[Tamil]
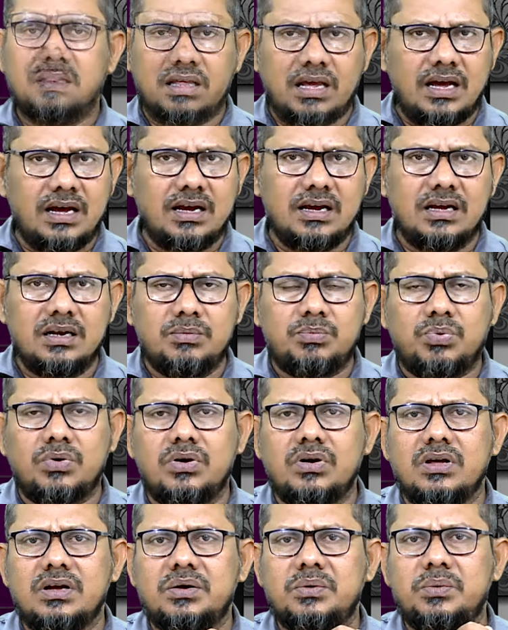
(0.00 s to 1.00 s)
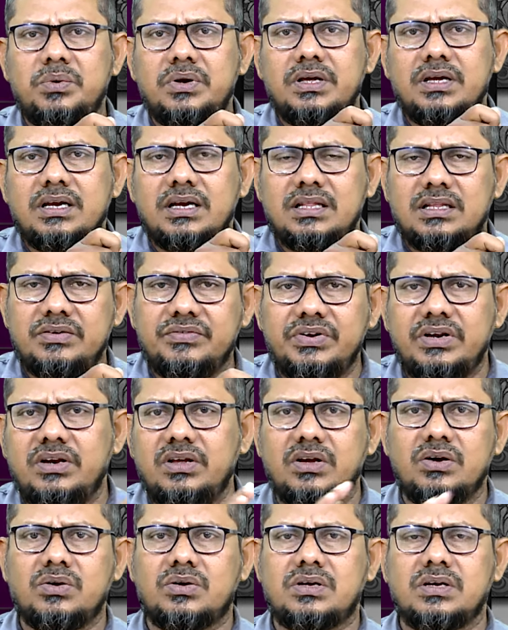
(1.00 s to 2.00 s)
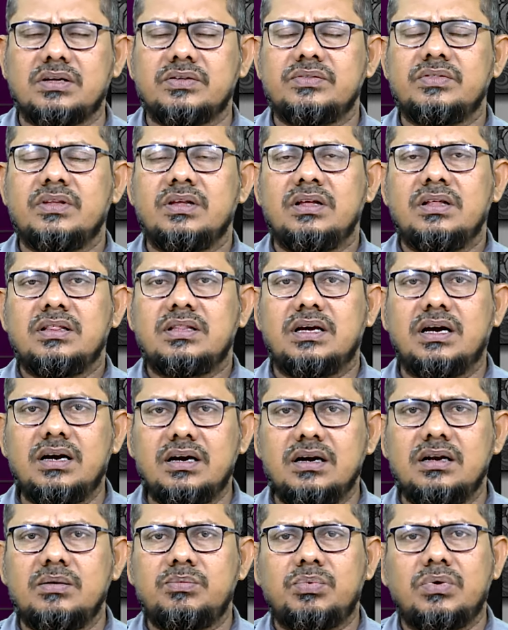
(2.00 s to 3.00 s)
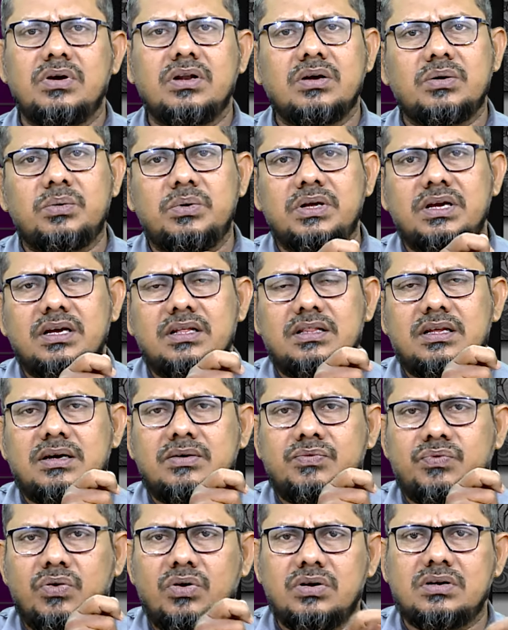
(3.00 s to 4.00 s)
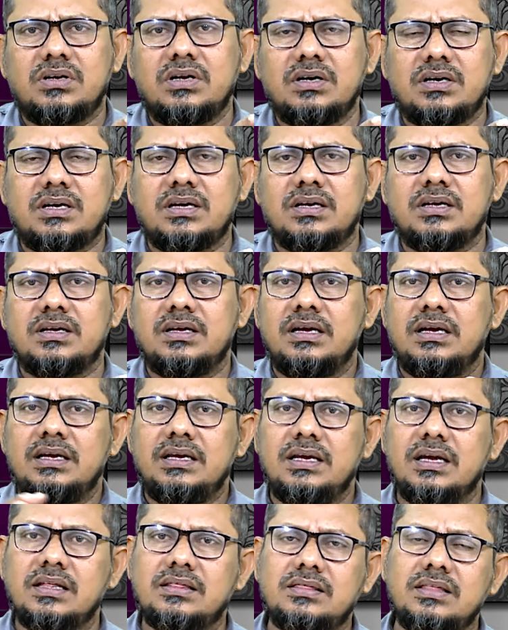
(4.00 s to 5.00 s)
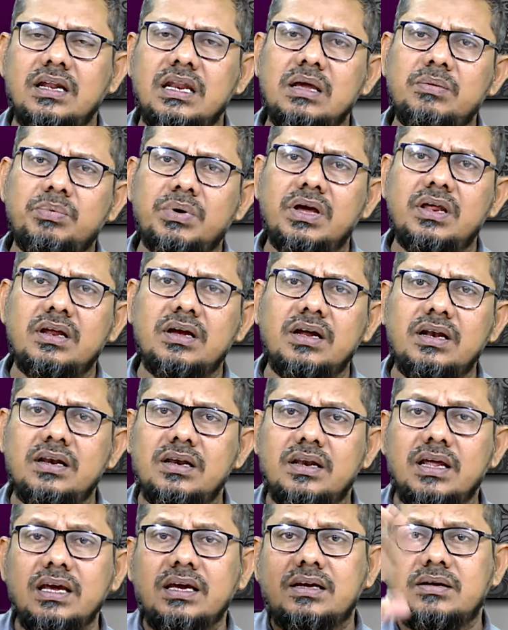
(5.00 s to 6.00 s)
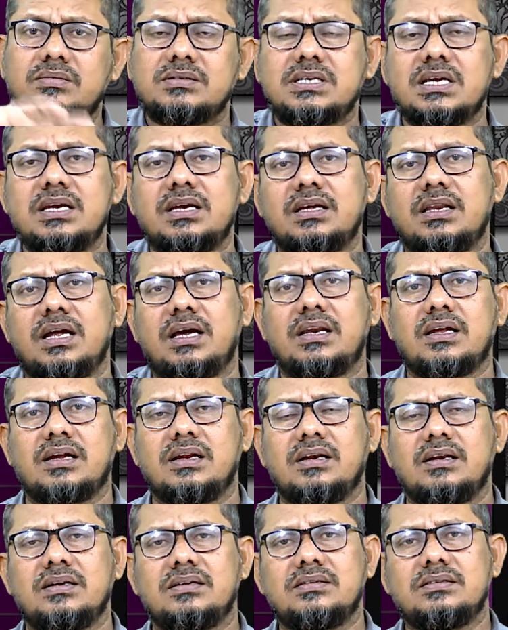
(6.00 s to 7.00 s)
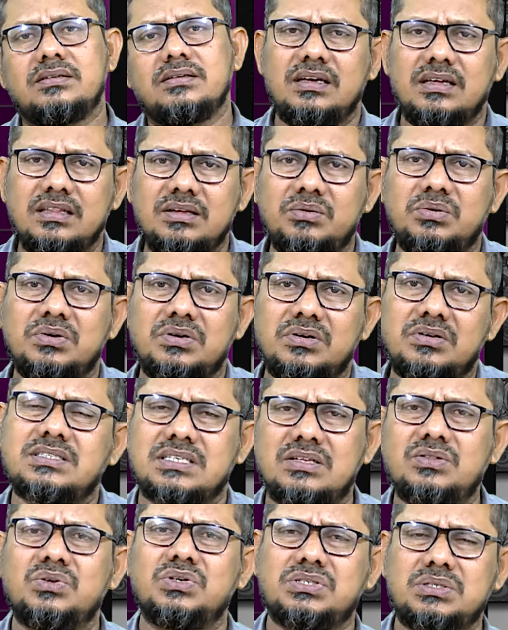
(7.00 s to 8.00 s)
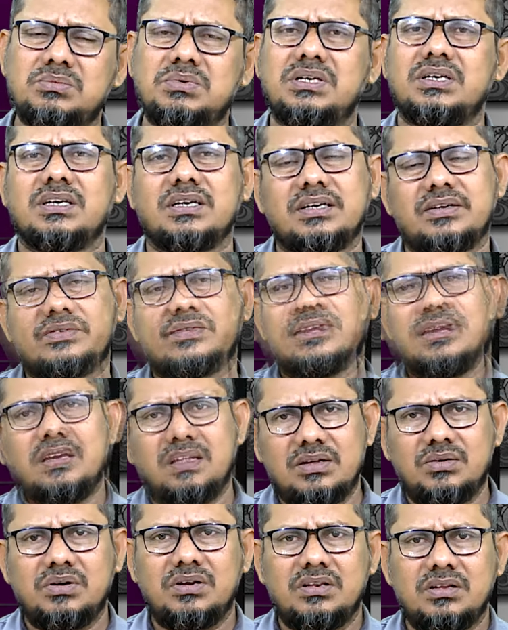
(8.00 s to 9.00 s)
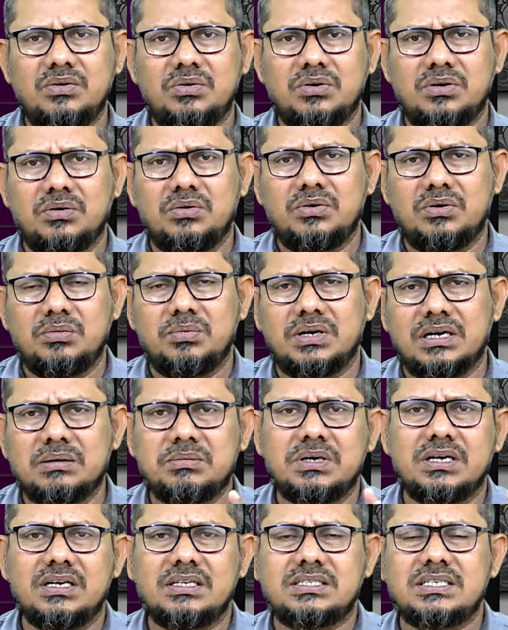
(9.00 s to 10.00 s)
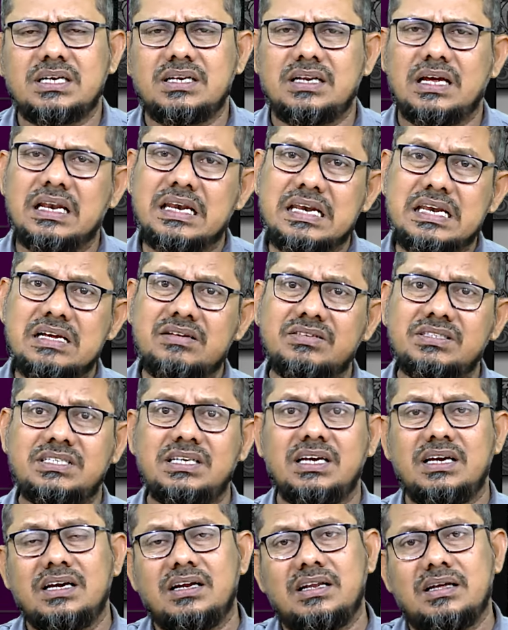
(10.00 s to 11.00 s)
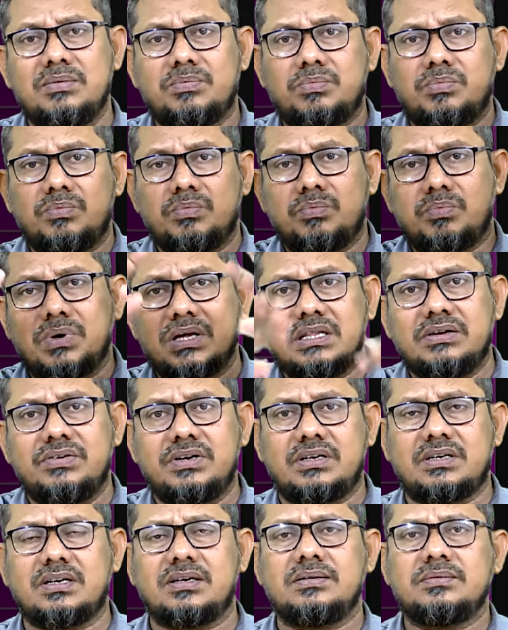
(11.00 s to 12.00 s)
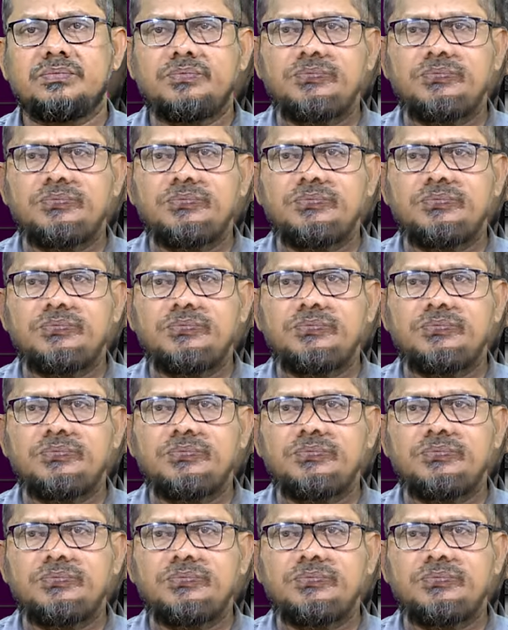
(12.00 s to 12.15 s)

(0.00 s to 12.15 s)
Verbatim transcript: நாங்கள் போடக்கூடிய அந்த வீடியோக்கு தாங்கள் போடக்கூடிய அந்த போட்டோக்கு எத்தனை பேர்கள் லைக் செய்கிறார்கள் இது ஒரு சந்தோஷமாங்க இது வந்து ஒரு ஒரு மன மகிழ்ச்சியா நல்ல விஷயங்களை பதிவிட்டு